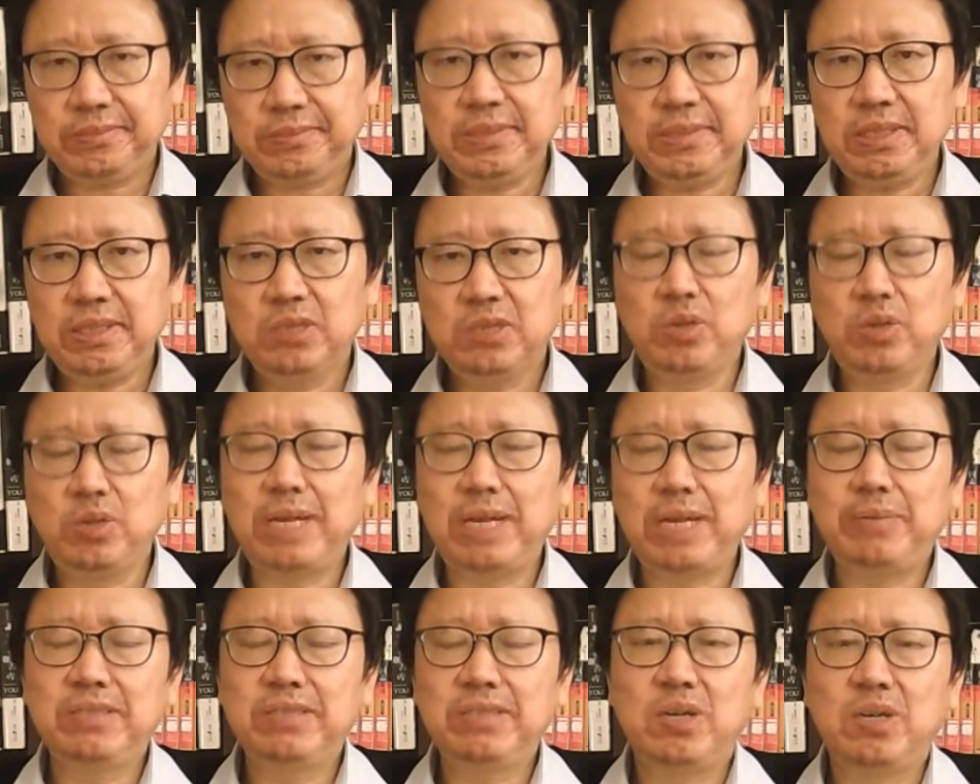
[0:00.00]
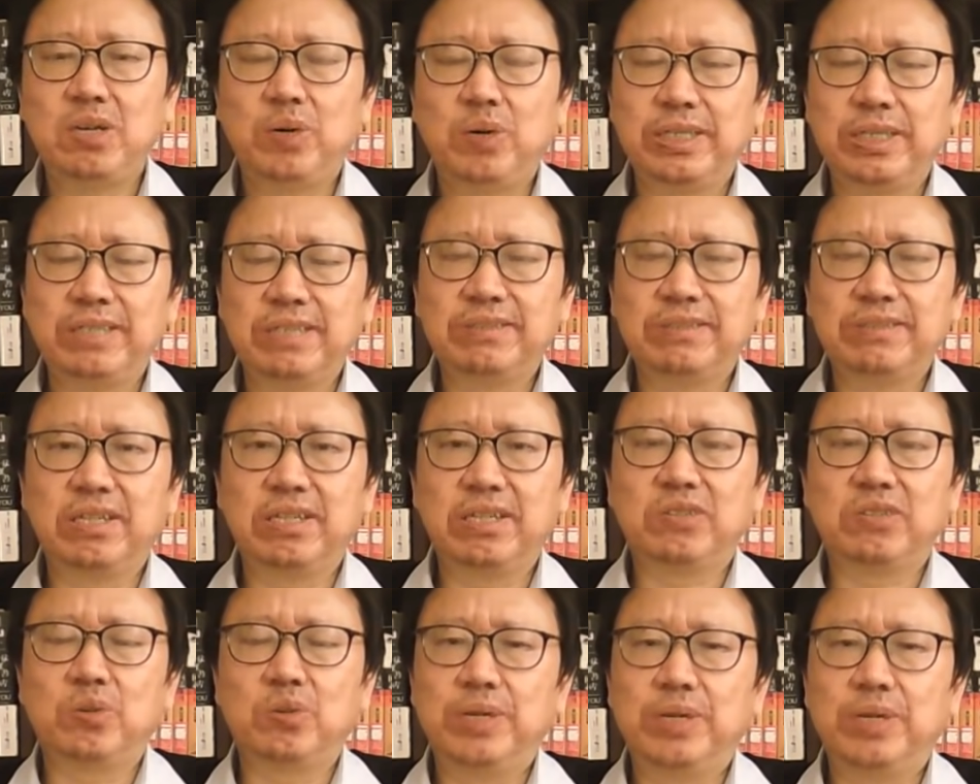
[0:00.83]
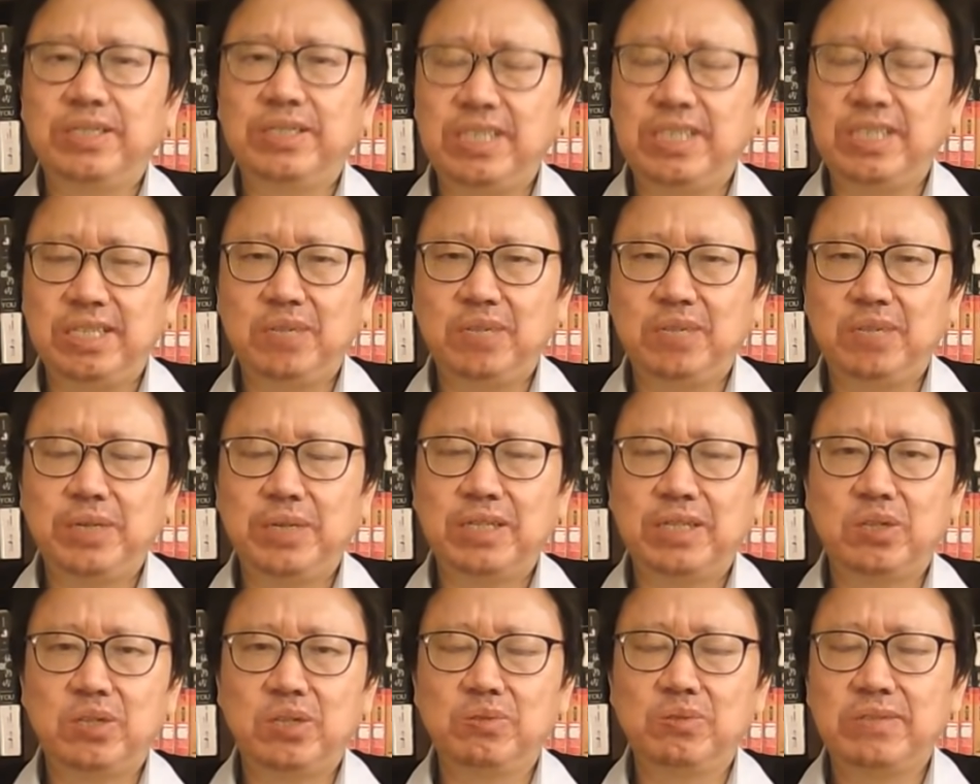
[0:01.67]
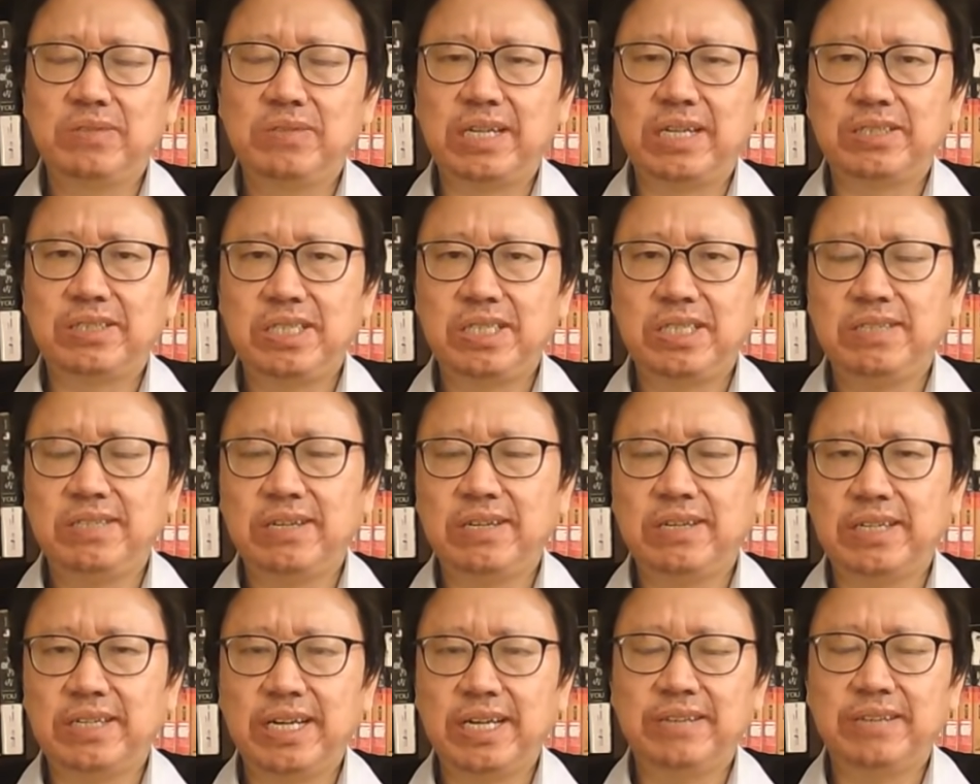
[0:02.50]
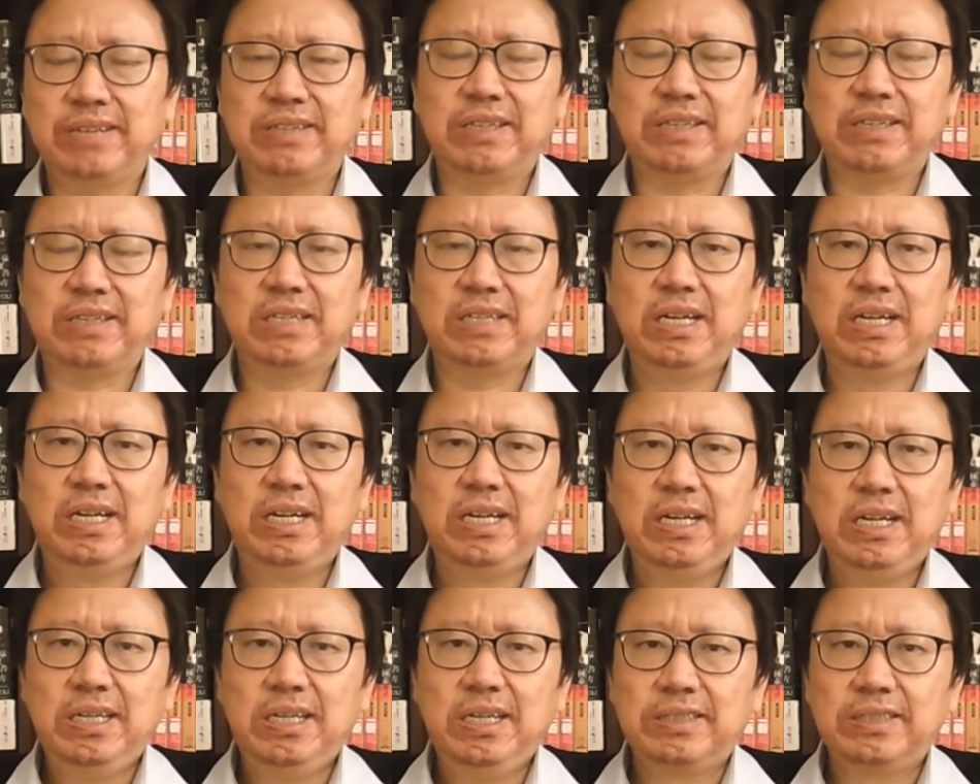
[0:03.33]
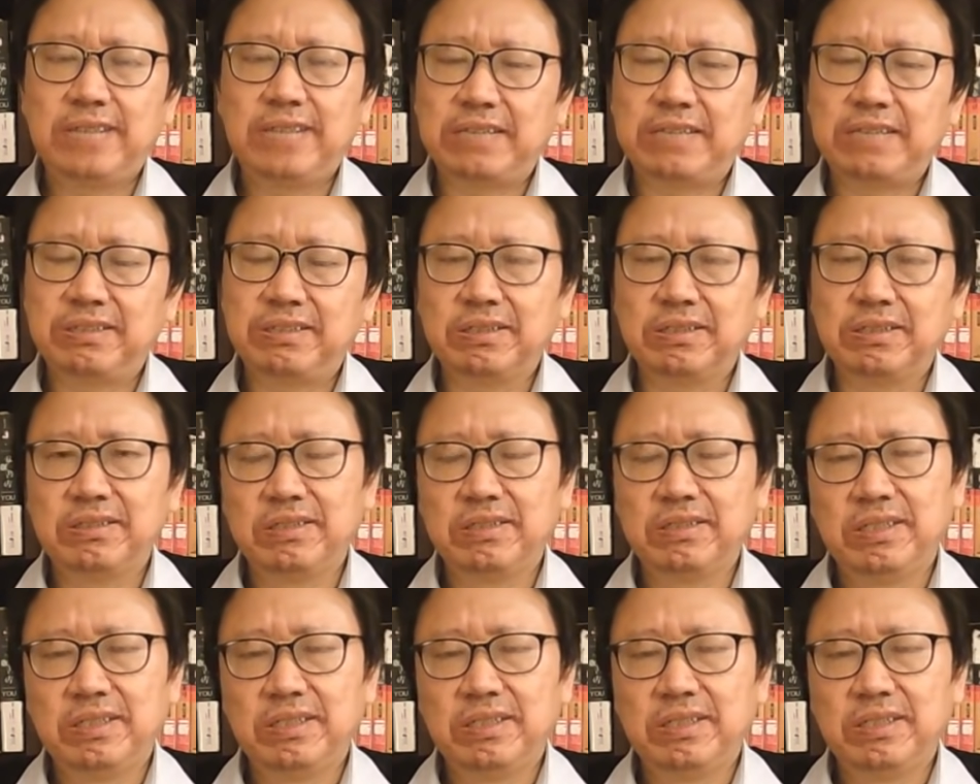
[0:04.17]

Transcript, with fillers: 虽然明朝皇帝设了所谓锦衣卫、东厂、西厂、内行厂，但是。